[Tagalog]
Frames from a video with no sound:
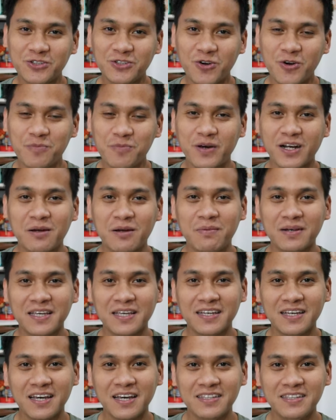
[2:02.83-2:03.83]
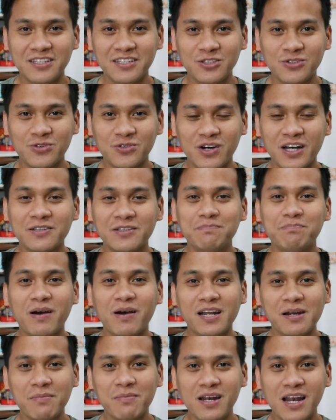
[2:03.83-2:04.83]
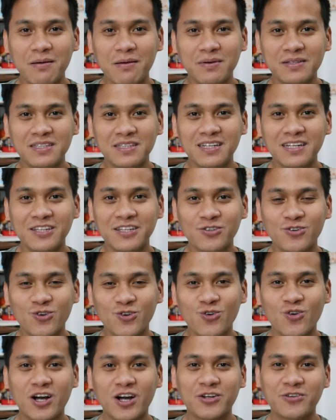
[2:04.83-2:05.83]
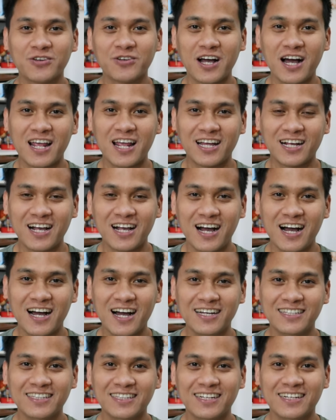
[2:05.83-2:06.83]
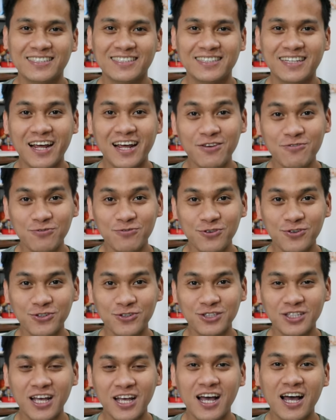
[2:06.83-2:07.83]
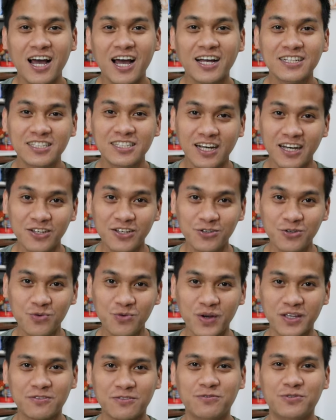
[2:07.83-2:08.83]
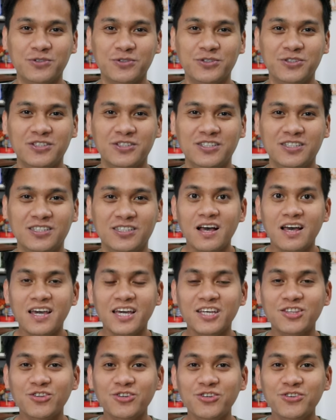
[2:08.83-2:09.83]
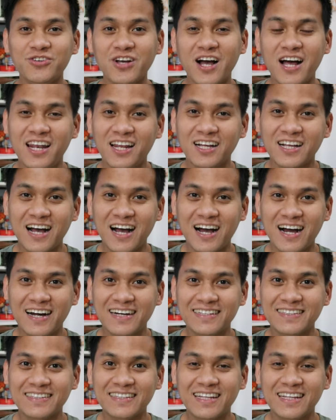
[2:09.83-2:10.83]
na to para maging guide ninyo at para malaman din ninyo kung ano yung kahalagahan ng dry food at saka yung wet food. Ito yung kahalagahan